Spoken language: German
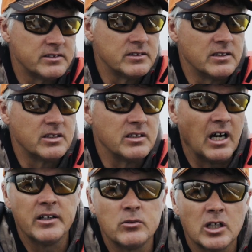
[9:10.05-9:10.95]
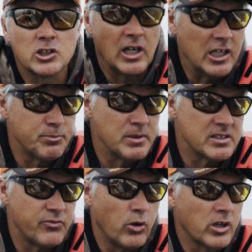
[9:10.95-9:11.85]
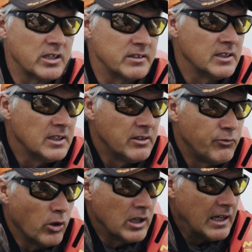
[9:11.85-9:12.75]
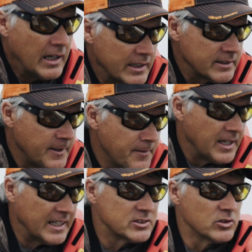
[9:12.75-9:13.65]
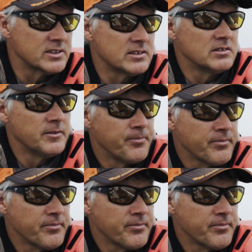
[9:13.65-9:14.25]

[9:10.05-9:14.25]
eine Titan- oder Stahlspitze vorge vorgelagert. Ansonsten